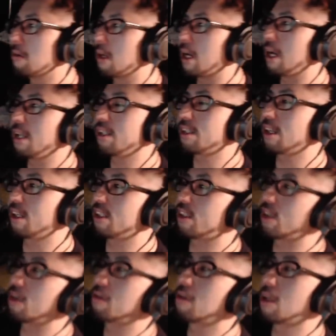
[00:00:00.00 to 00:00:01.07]
うな感じがし
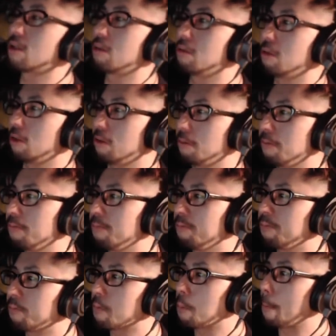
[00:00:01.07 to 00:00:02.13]
ちゃうんだと思う。
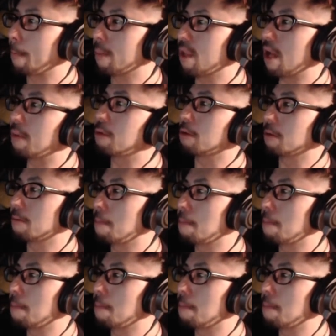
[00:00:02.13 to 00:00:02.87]
多分